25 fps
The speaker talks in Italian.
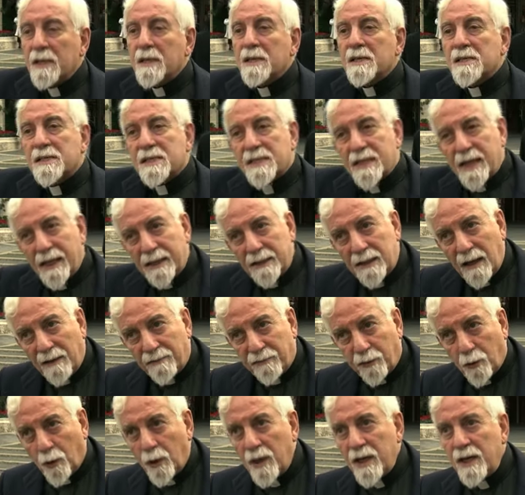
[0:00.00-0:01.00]
se da
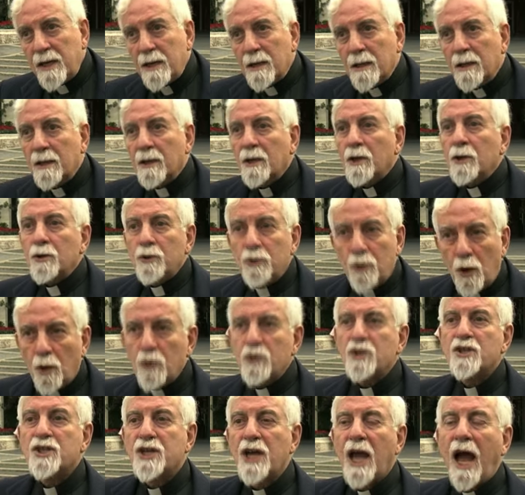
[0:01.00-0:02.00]
voi
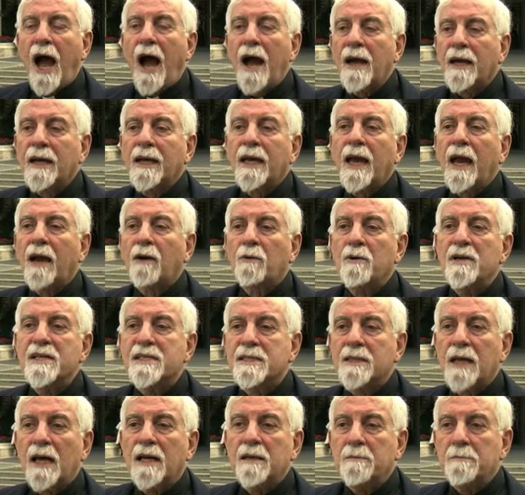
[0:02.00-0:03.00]
non c'è anche
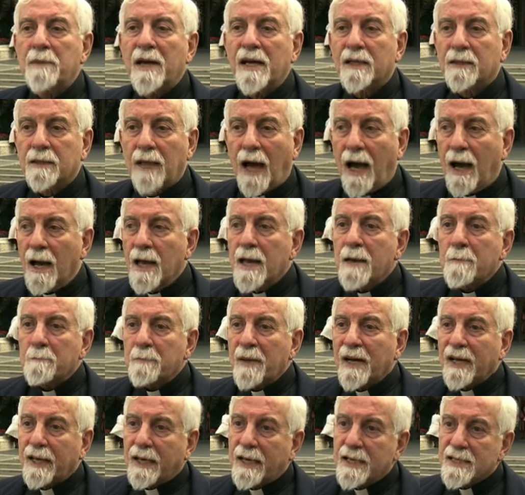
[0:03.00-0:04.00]
questa libertà,
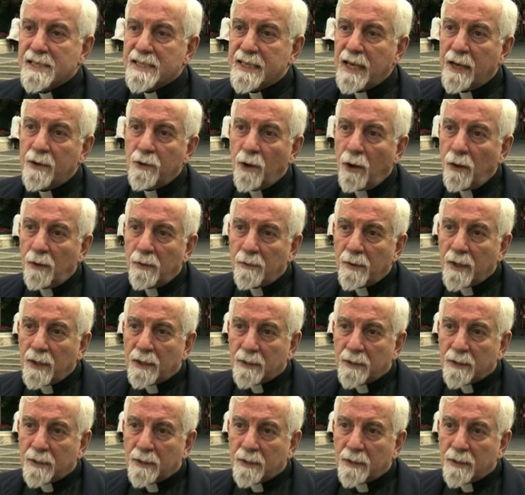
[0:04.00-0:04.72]
perché se no